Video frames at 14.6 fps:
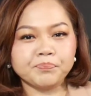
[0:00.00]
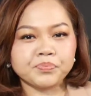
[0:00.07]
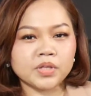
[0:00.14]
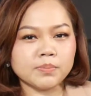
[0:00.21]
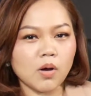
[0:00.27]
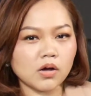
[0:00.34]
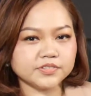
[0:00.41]

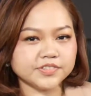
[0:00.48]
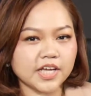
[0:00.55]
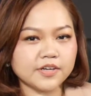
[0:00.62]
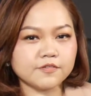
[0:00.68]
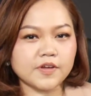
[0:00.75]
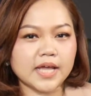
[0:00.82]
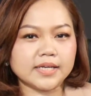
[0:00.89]
พอเซ็
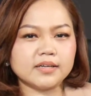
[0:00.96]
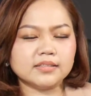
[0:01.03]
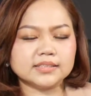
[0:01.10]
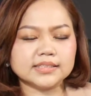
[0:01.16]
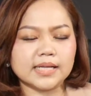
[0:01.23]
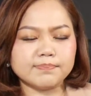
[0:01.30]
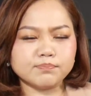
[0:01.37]
นเฟดหนึ่ง
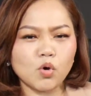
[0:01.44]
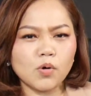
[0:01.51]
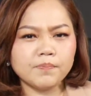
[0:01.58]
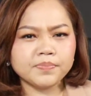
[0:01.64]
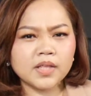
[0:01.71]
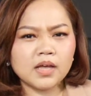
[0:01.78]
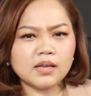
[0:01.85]
เสร็จปุ๊บ
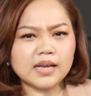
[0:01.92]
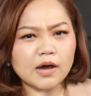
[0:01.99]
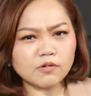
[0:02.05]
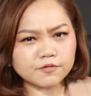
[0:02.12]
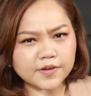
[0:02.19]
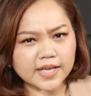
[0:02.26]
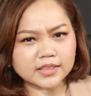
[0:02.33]
แล้ว
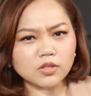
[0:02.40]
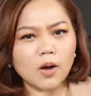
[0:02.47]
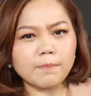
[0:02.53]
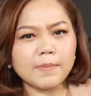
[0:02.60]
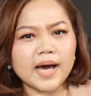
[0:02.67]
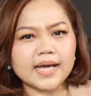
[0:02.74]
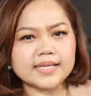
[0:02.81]
เฟสต่อ
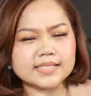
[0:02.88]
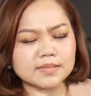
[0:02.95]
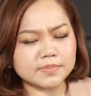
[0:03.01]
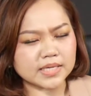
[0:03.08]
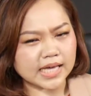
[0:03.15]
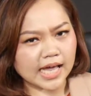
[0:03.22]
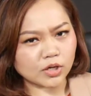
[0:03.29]
ไปจะ
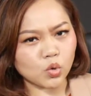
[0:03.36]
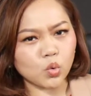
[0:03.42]
มีการคุย